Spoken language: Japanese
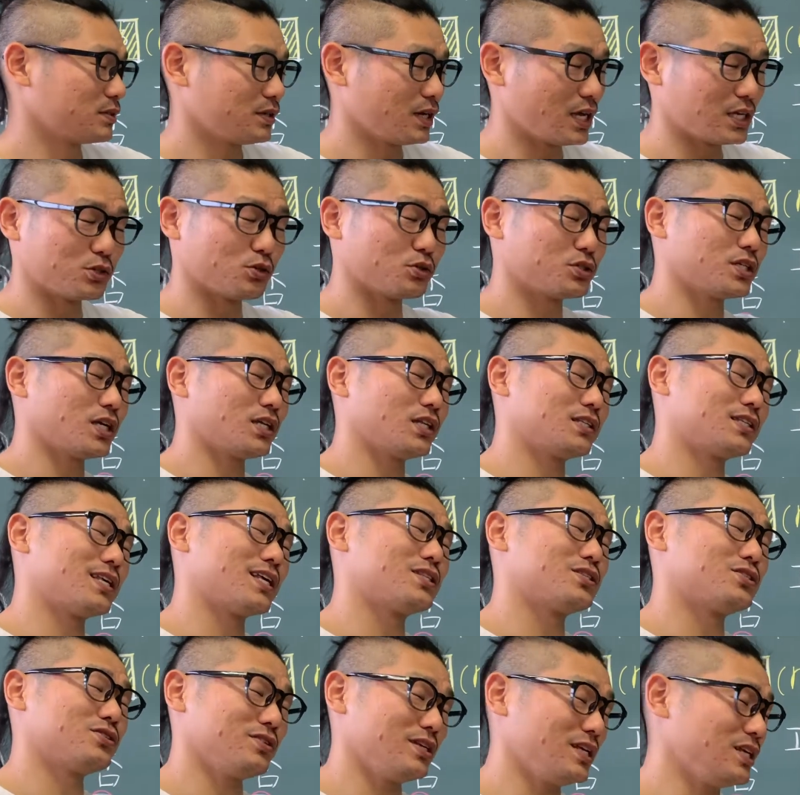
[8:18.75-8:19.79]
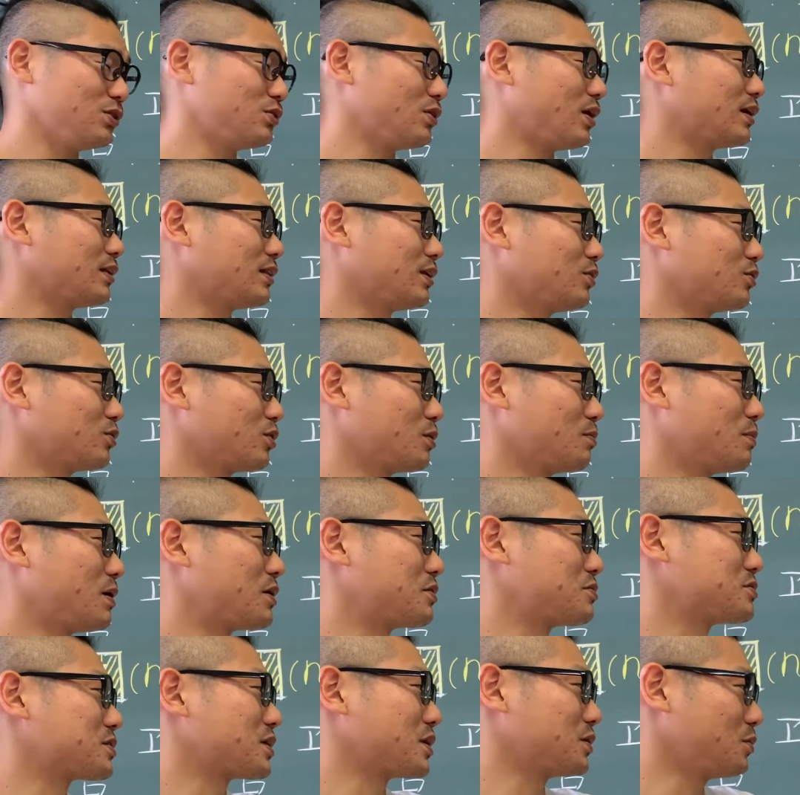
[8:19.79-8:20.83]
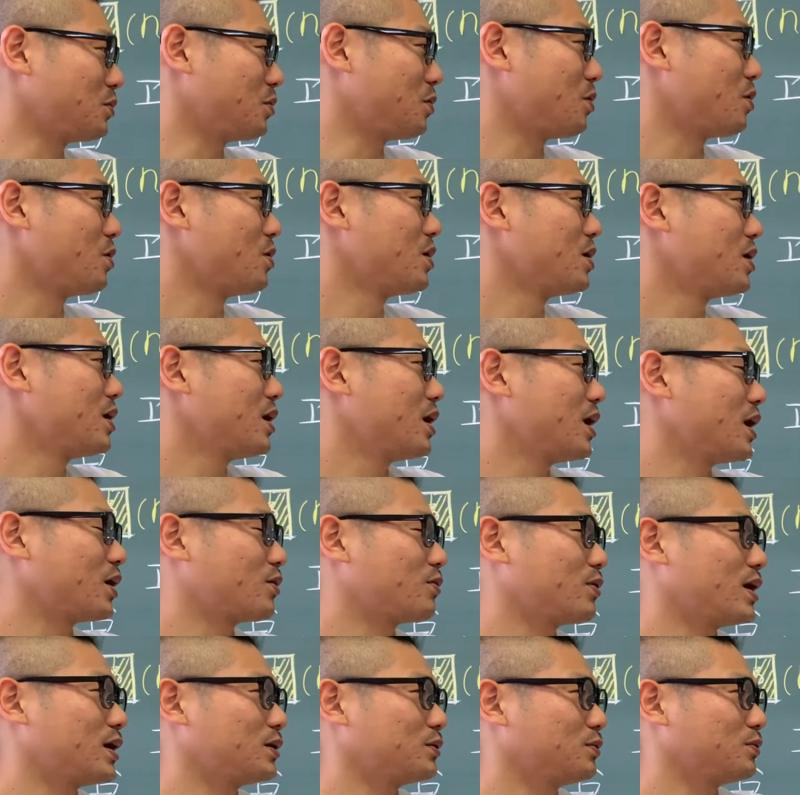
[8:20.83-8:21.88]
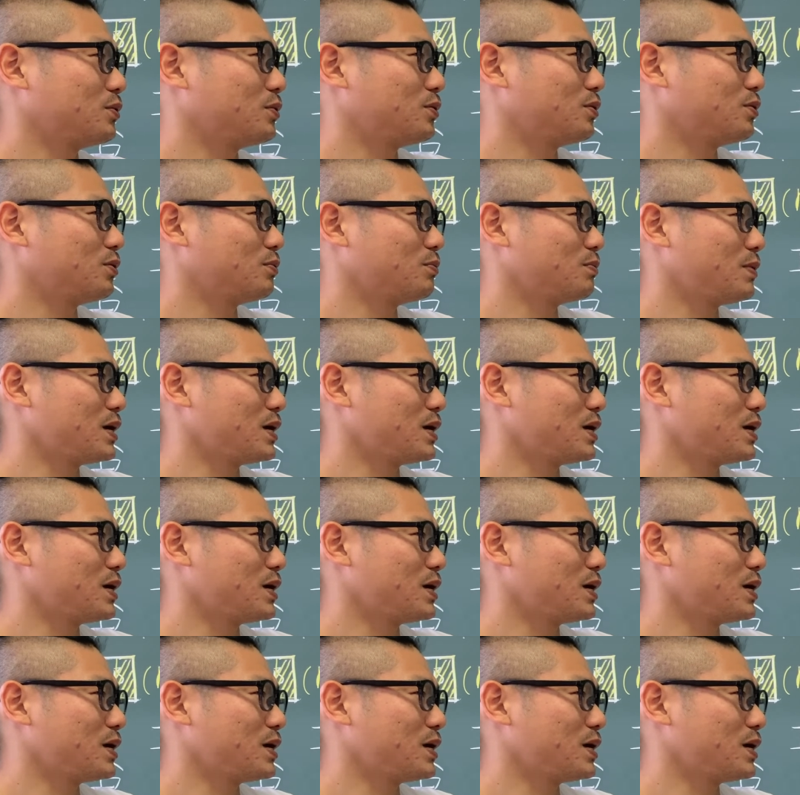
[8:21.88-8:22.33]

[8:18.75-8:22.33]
連動しないで接印とかっていう時もあるんですけどえこれあの、